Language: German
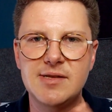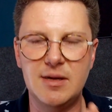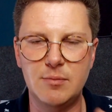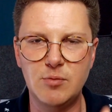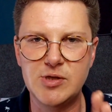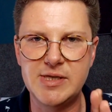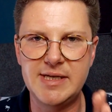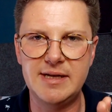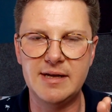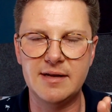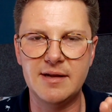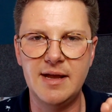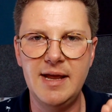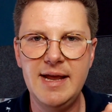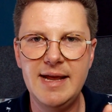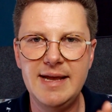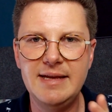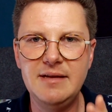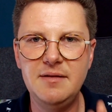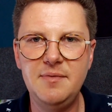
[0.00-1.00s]
Da muss jeder
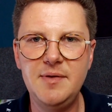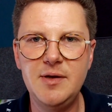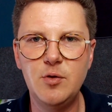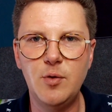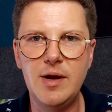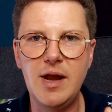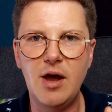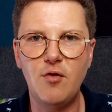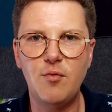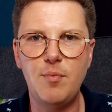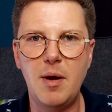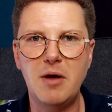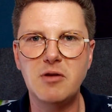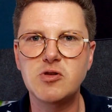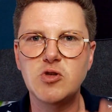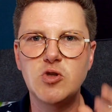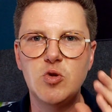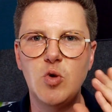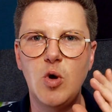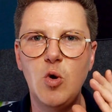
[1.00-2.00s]
individuell aufpassen.